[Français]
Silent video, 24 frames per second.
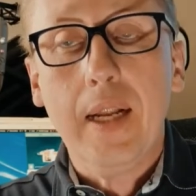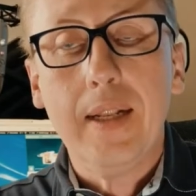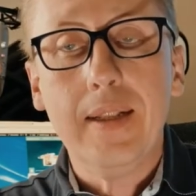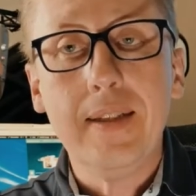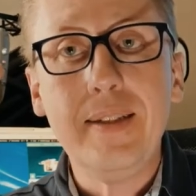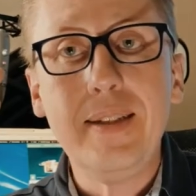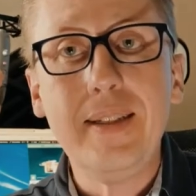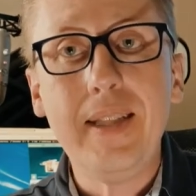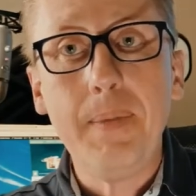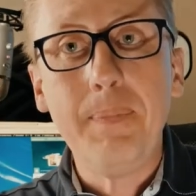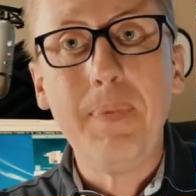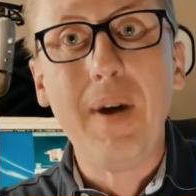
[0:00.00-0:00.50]

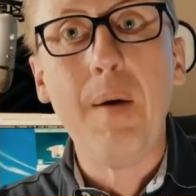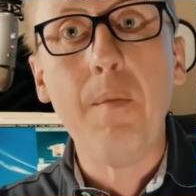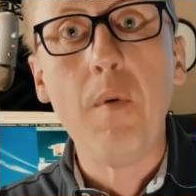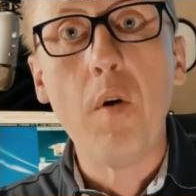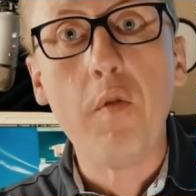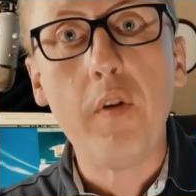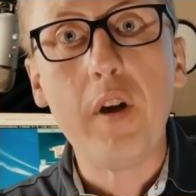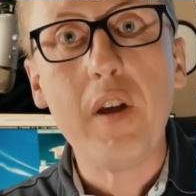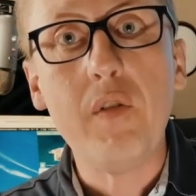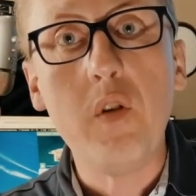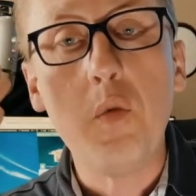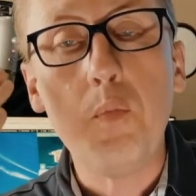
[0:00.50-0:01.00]
N'hésitez pas à
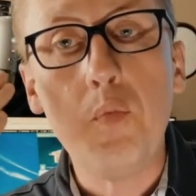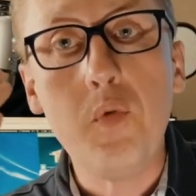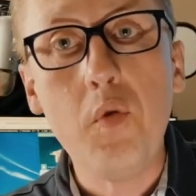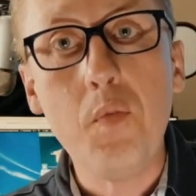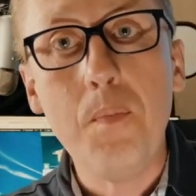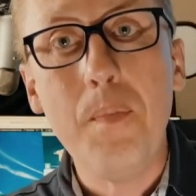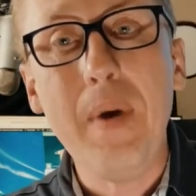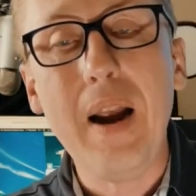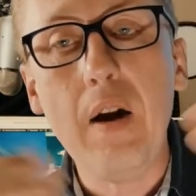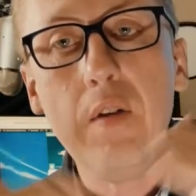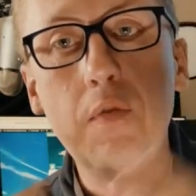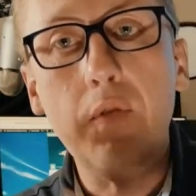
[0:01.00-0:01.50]
m'envoyer vos plus
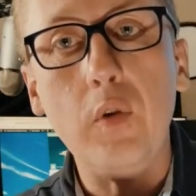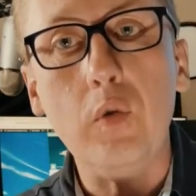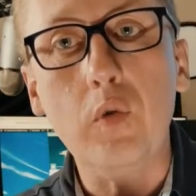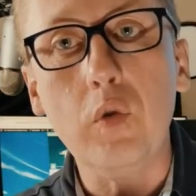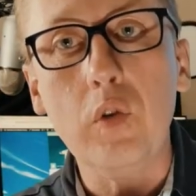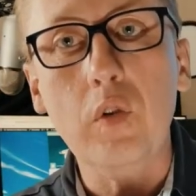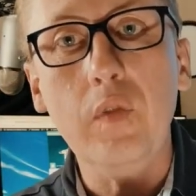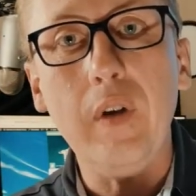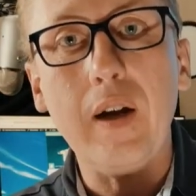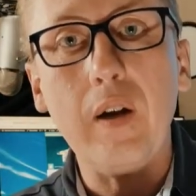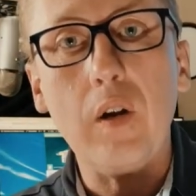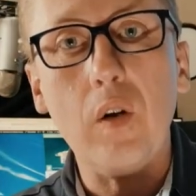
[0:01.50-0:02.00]
belles
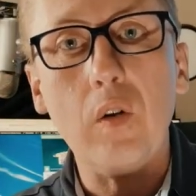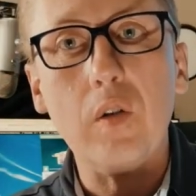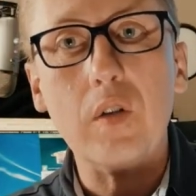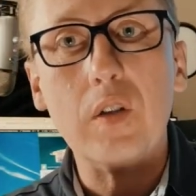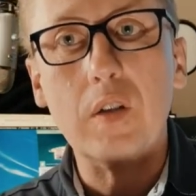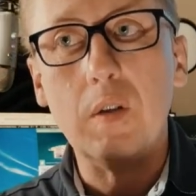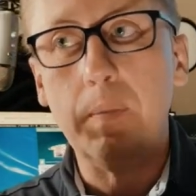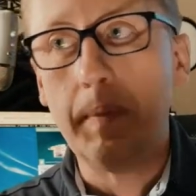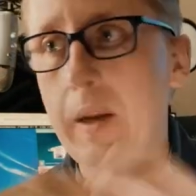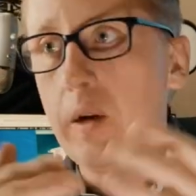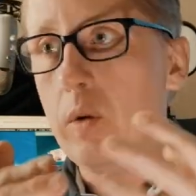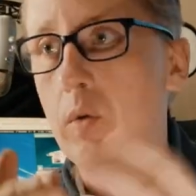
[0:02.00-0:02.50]
photos de
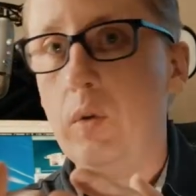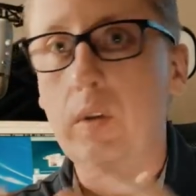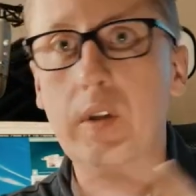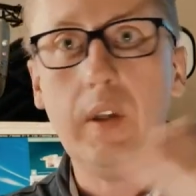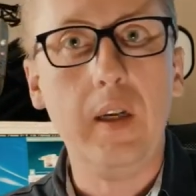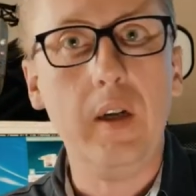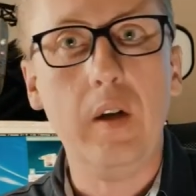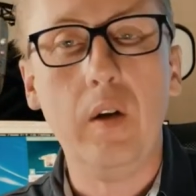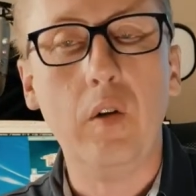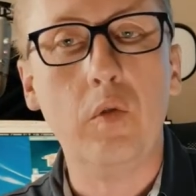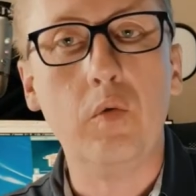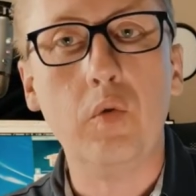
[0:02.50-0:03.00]
vacances, bah,
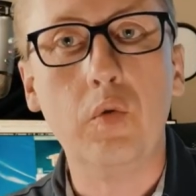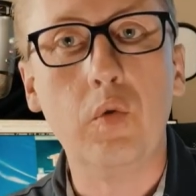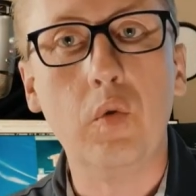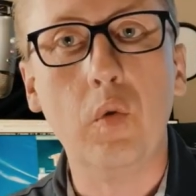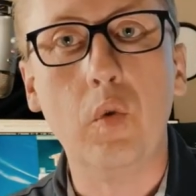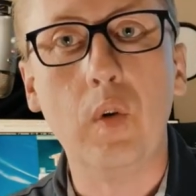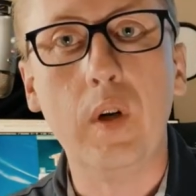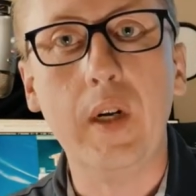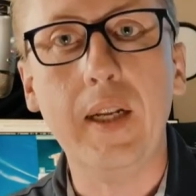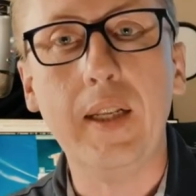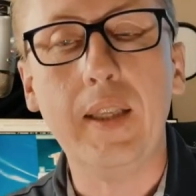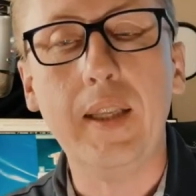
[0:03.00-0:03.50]
écoutez, euh, tout au
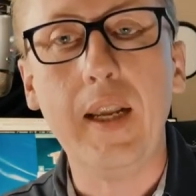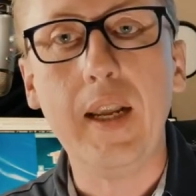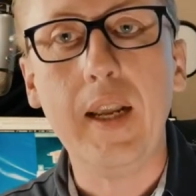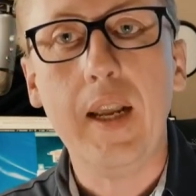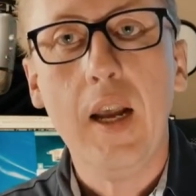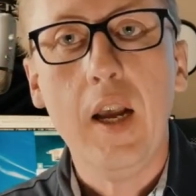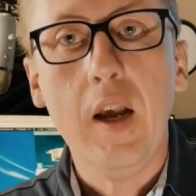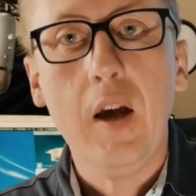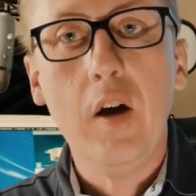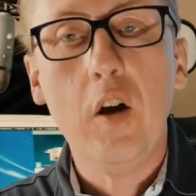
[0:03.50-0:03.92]
long de l'été.